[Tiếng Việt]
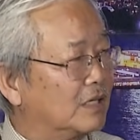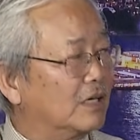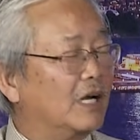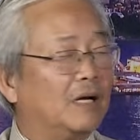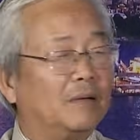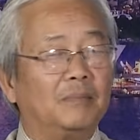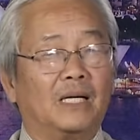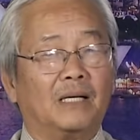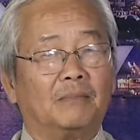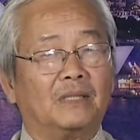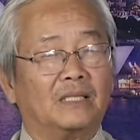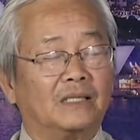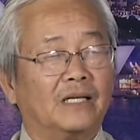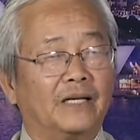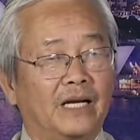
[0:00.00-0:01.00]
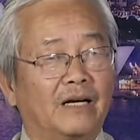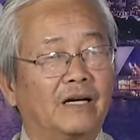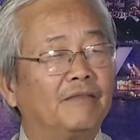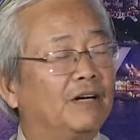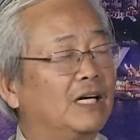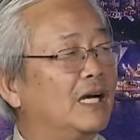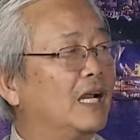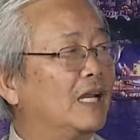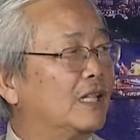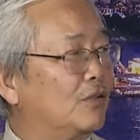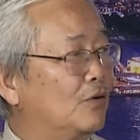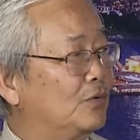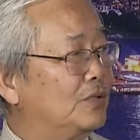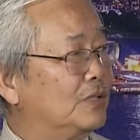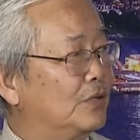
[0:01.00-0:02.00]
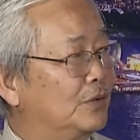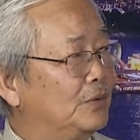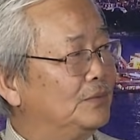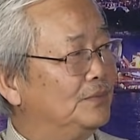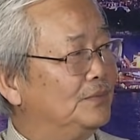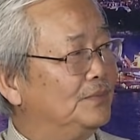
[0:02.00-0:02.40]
để mà mà thực hiện cái vấn đề này thôi thưa cô